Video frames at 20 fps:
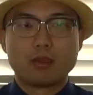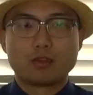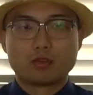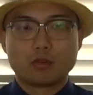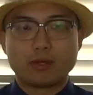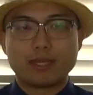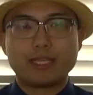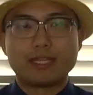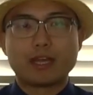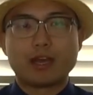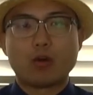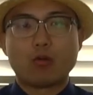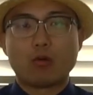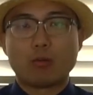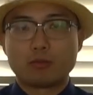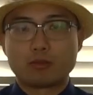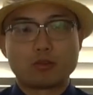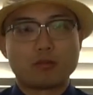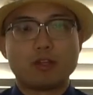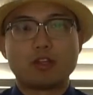所以呢，
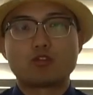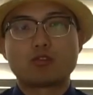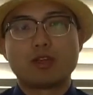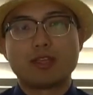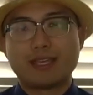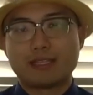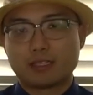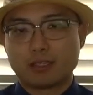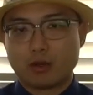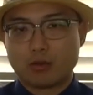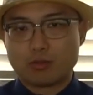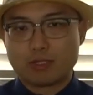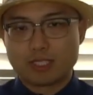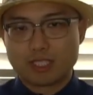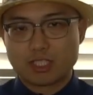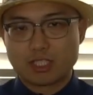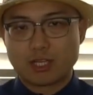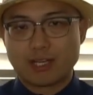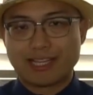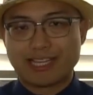我们作为专业的投
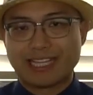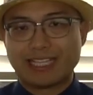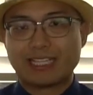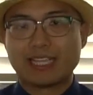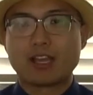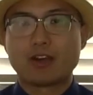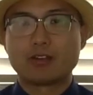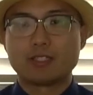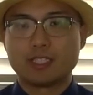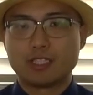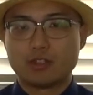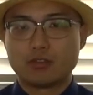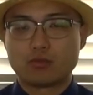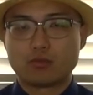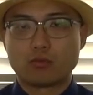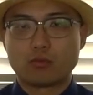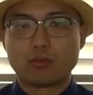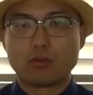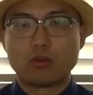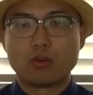资者，一定要记
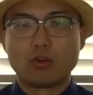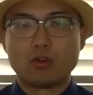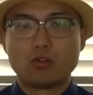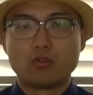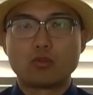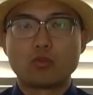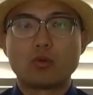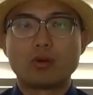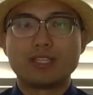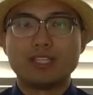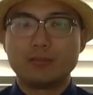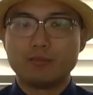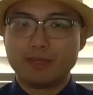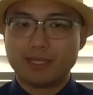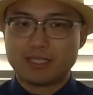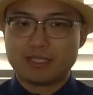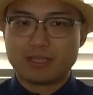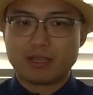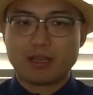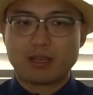住，如果你
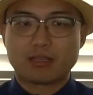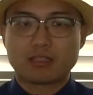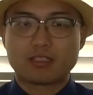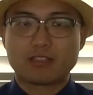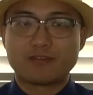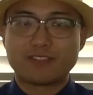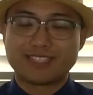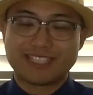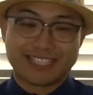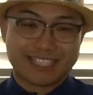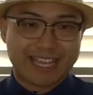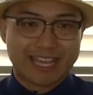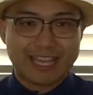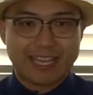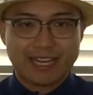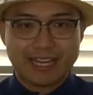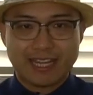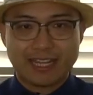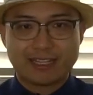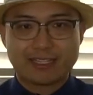比较
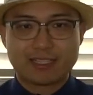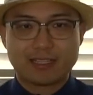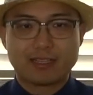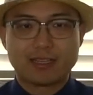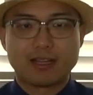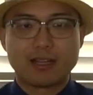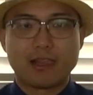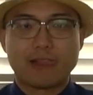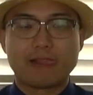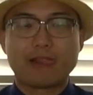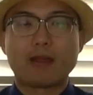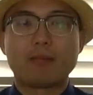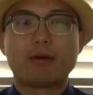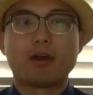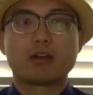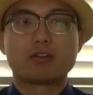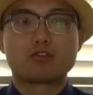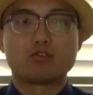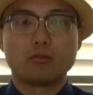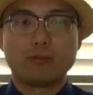sophisticated，那
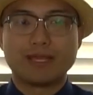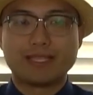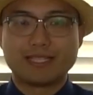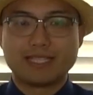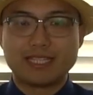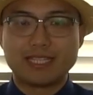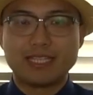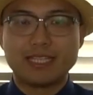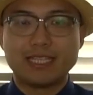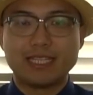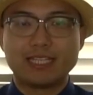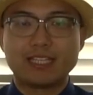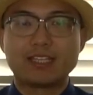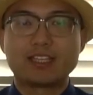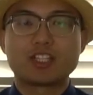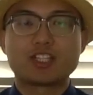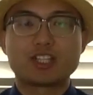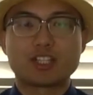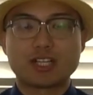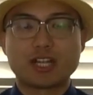么储备金一
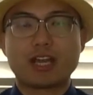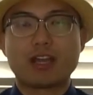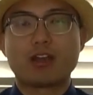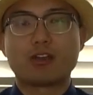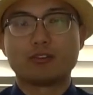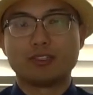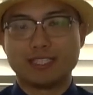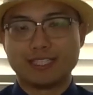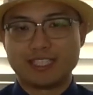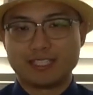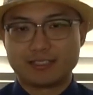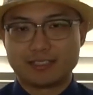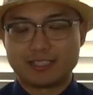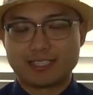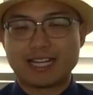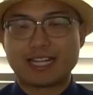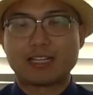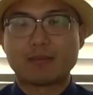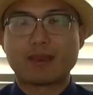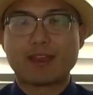定至少要有你净资
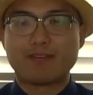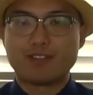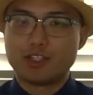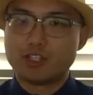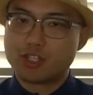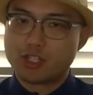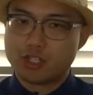产的百分之